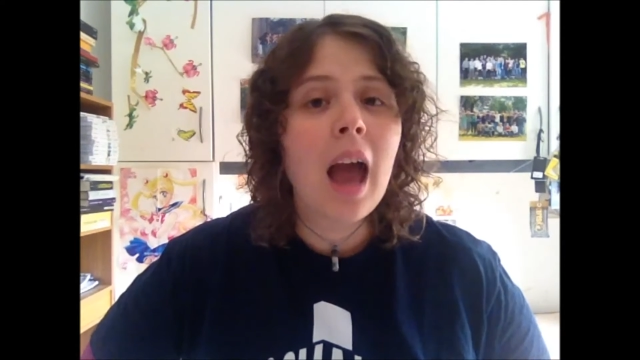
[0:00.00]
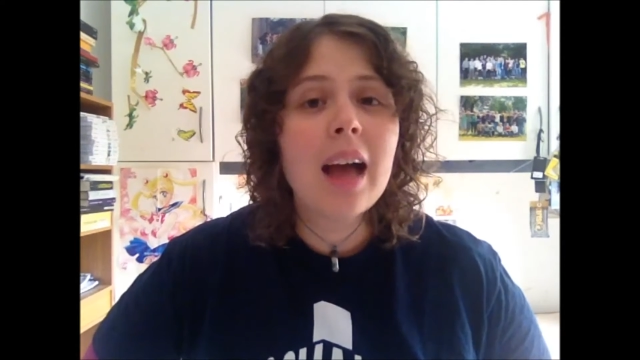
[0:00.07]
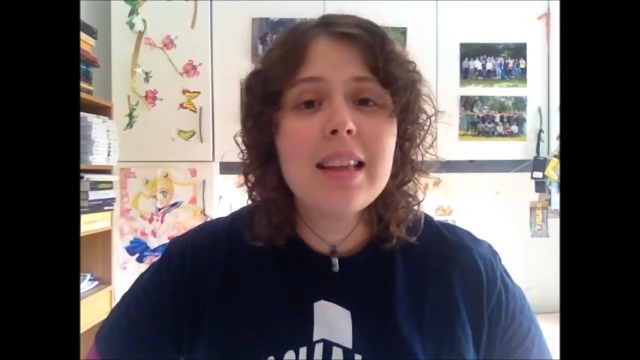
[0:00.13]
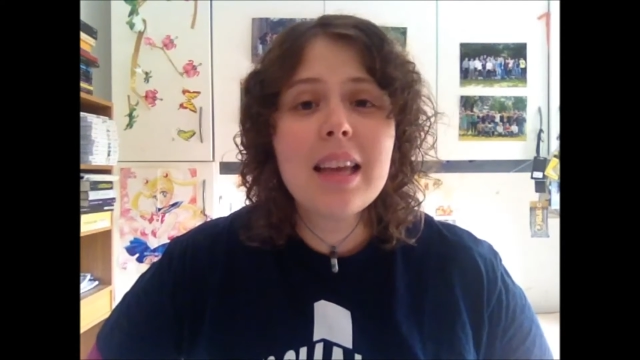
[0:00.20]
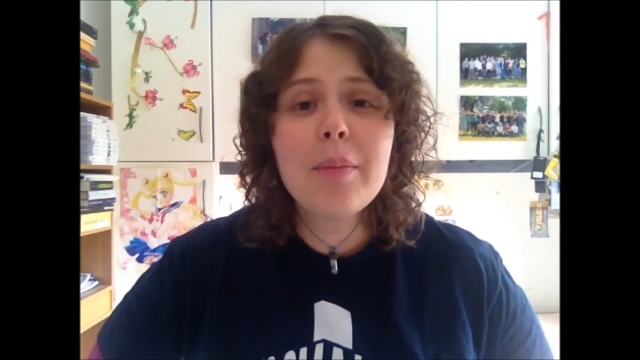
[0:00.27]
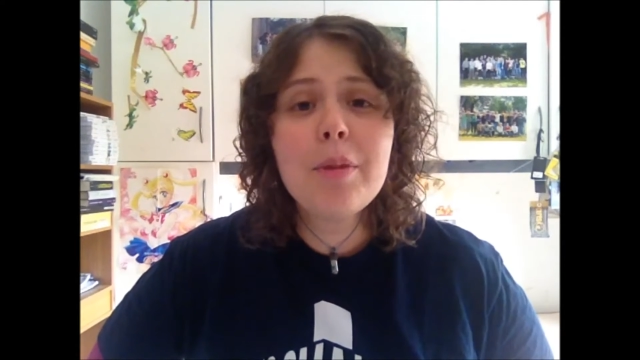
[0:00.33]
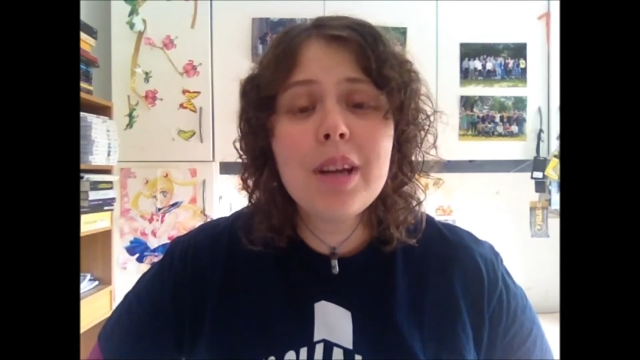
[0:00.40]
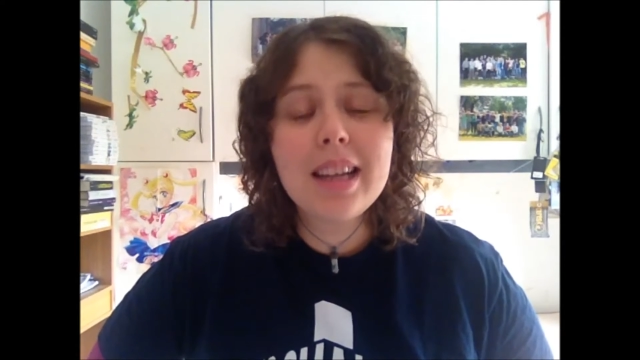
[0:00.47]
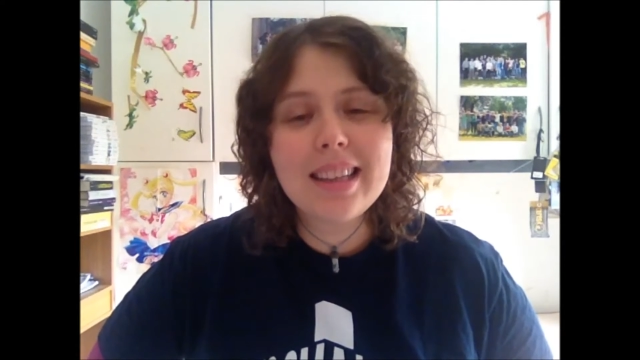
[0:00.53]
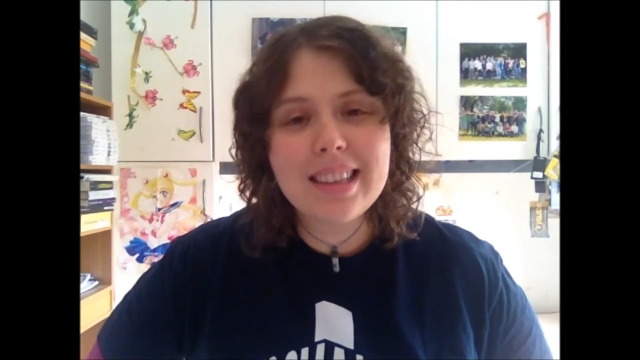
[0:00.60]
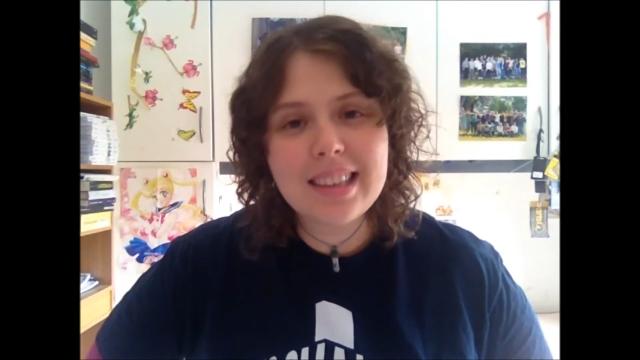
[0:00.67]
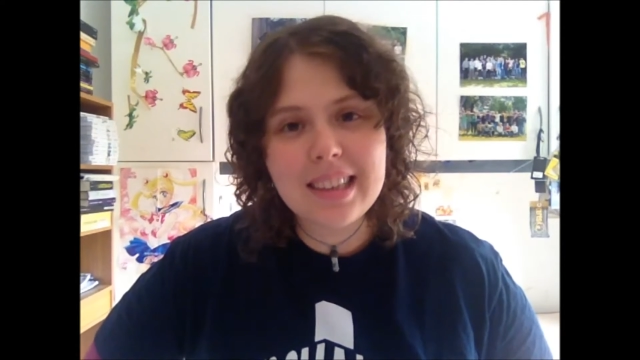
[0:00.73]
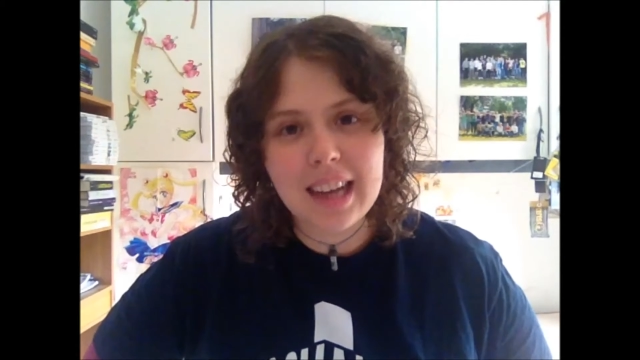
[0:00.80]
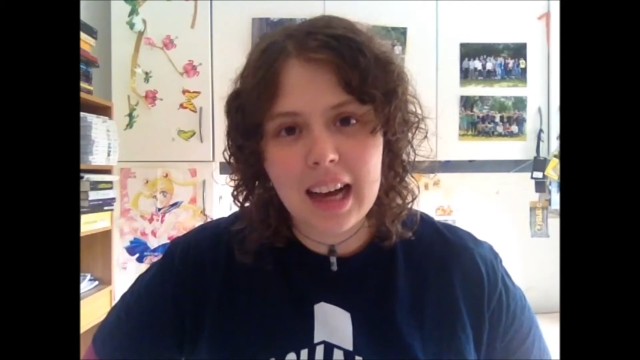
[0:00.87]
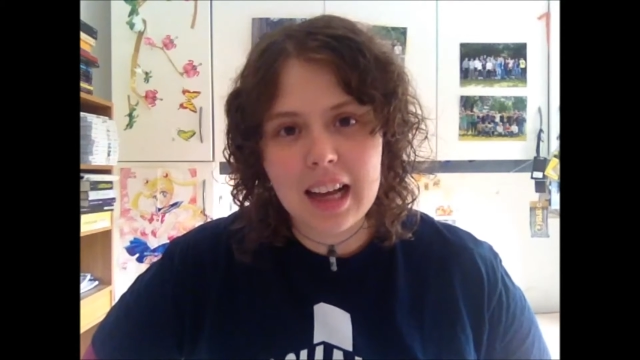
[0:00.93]
Andiamo nel
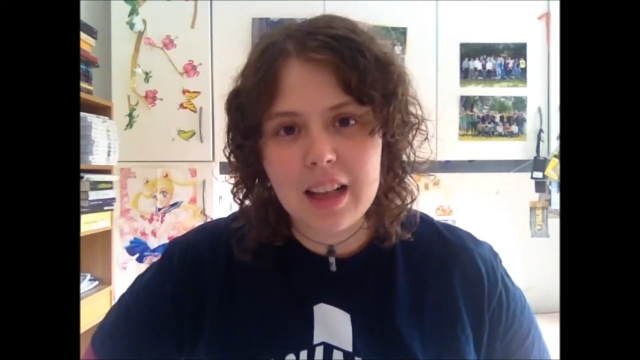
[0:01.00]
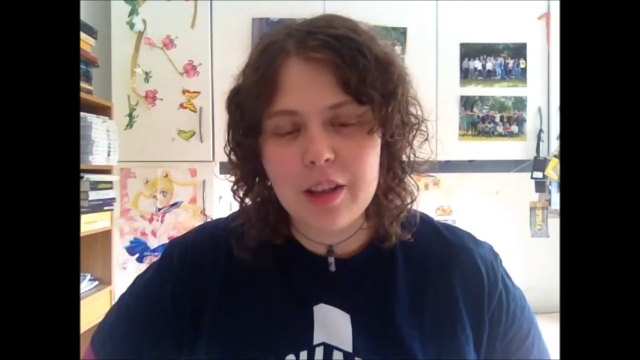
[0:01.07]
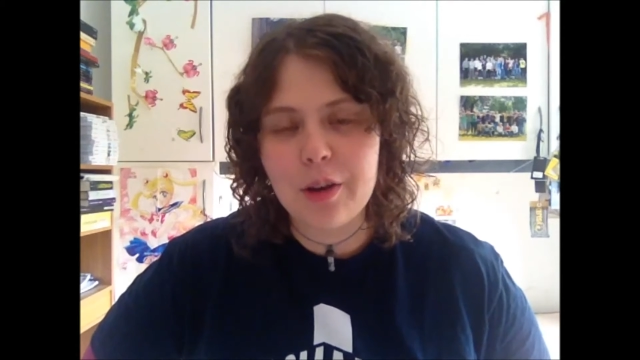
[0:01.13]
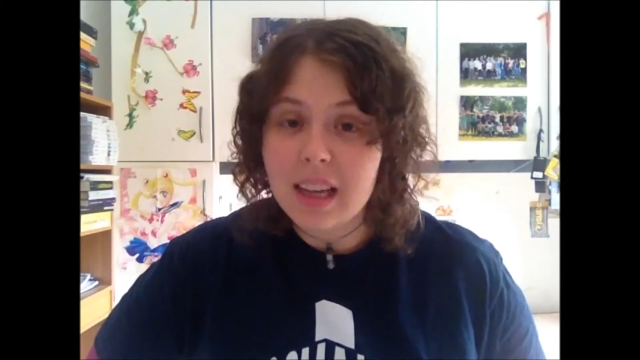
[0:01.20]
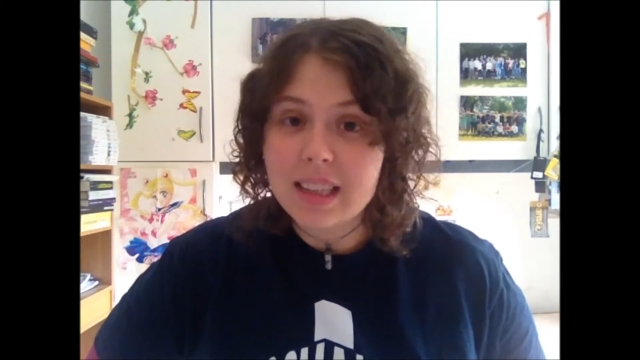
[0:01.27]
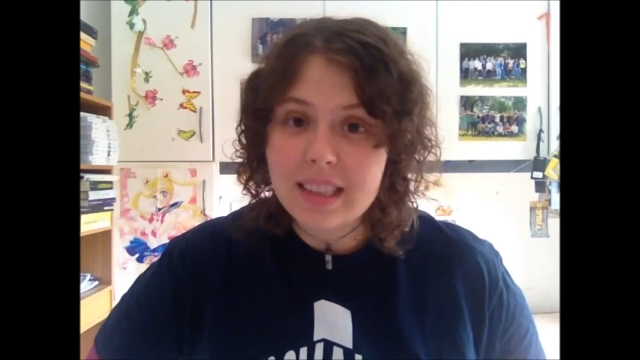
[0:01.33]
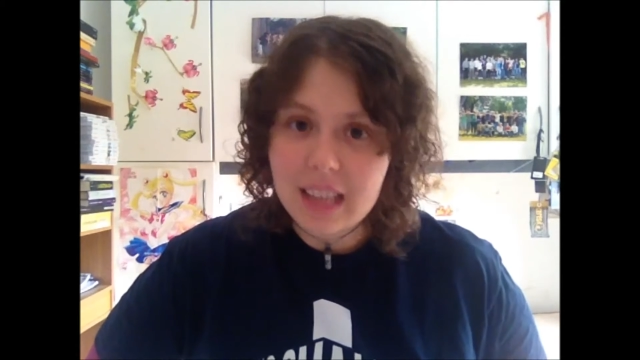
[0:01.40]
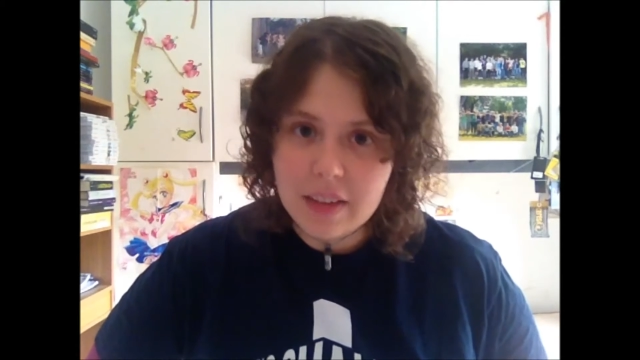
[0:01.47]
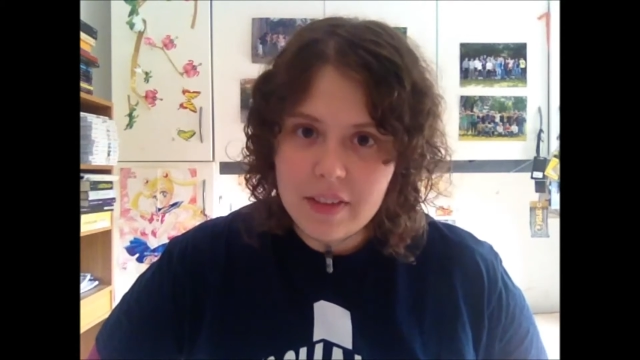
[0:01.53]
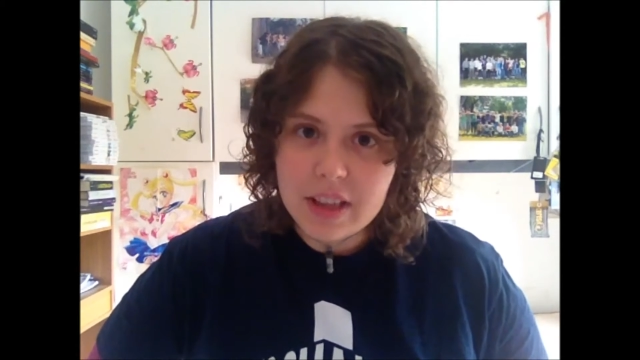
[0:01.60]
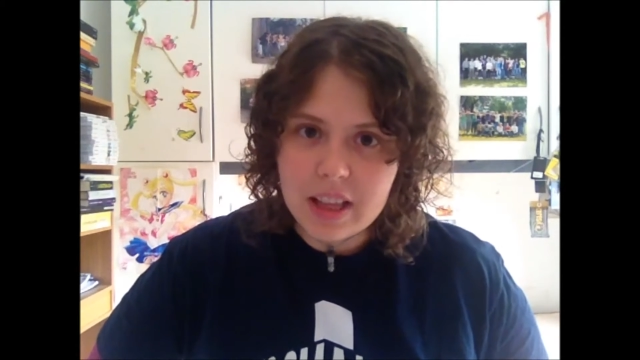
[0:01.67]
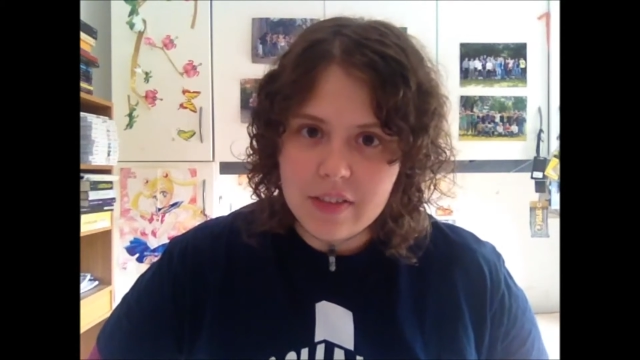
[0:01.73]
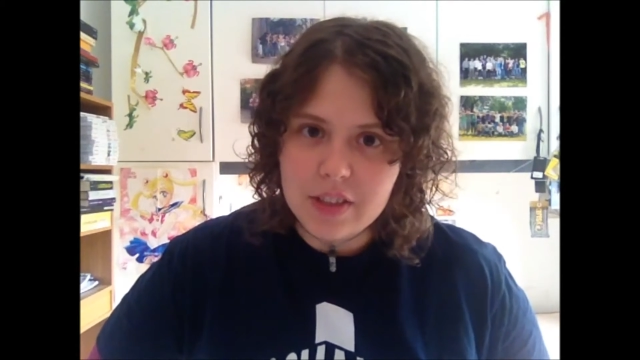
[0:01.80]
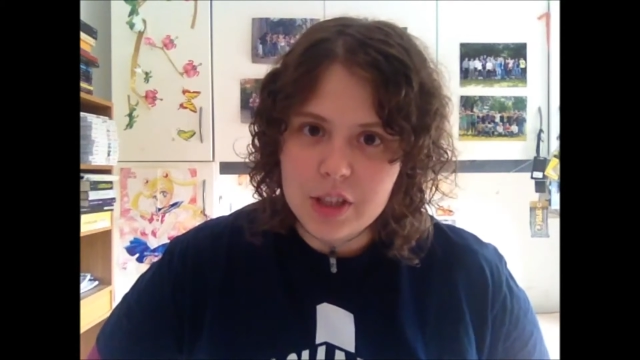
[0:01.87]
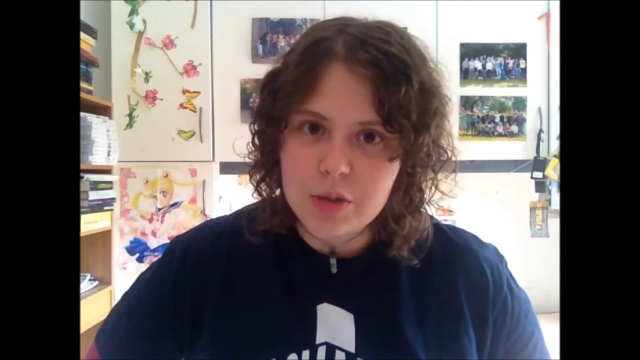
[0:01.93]
dettaglio. Se
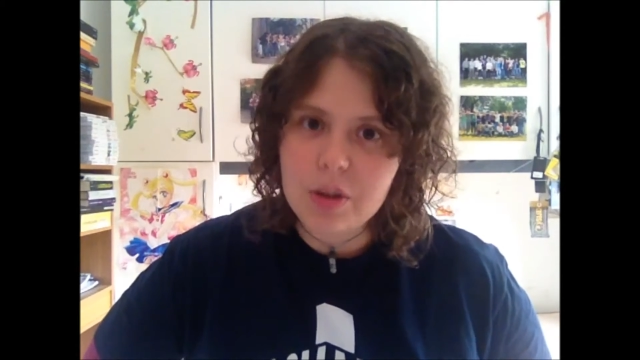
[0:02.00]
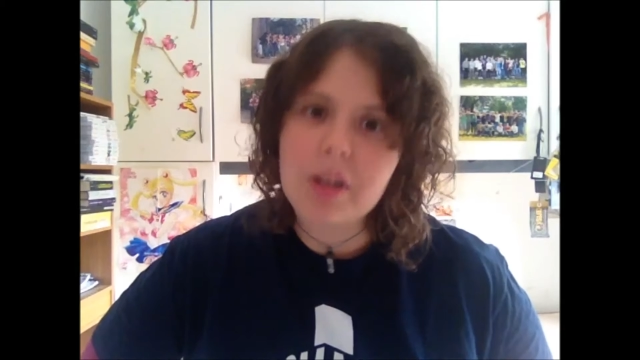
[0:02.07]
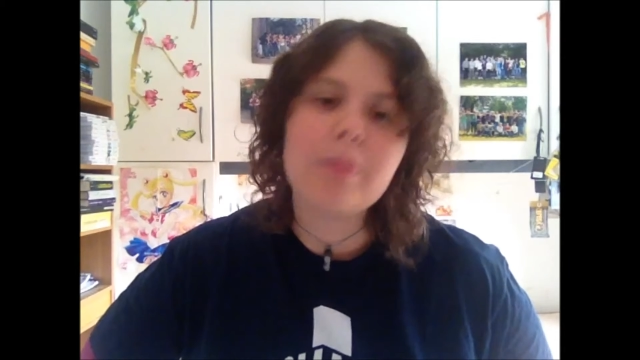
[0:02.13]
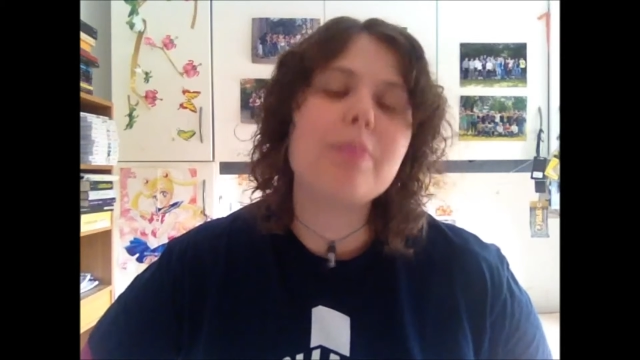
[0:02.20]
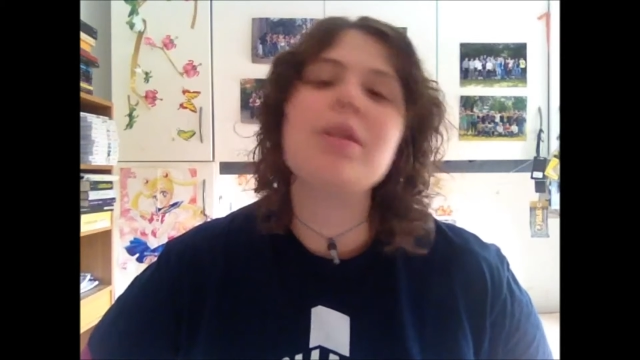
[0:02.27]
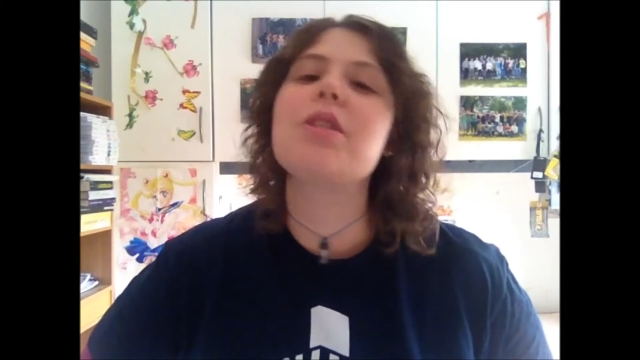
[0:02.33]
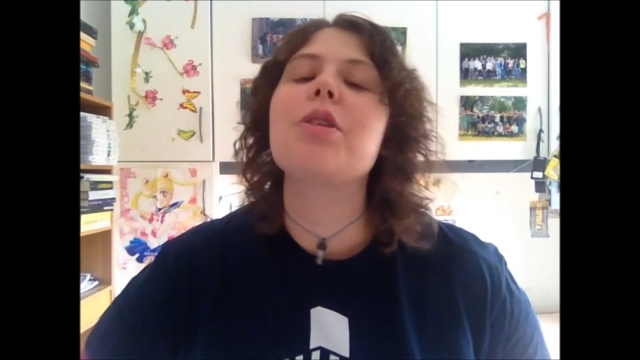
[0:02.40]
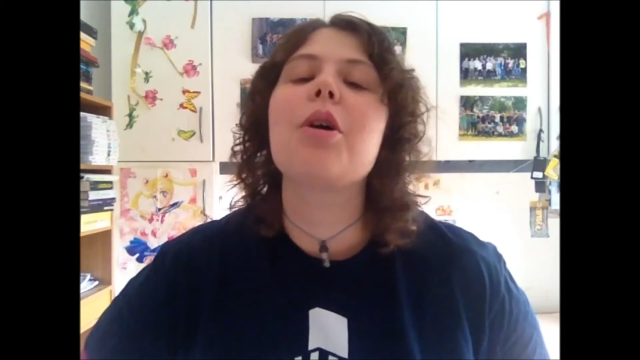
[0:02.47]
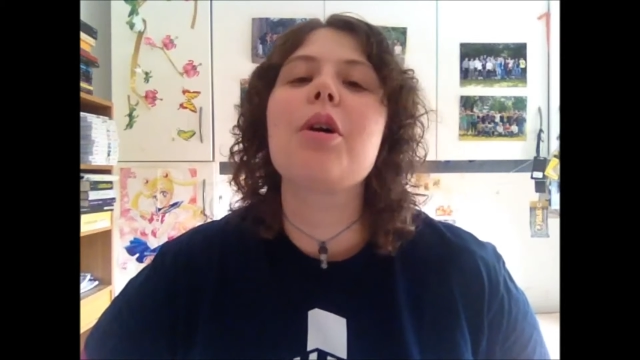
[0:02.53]
avete visto l'episodio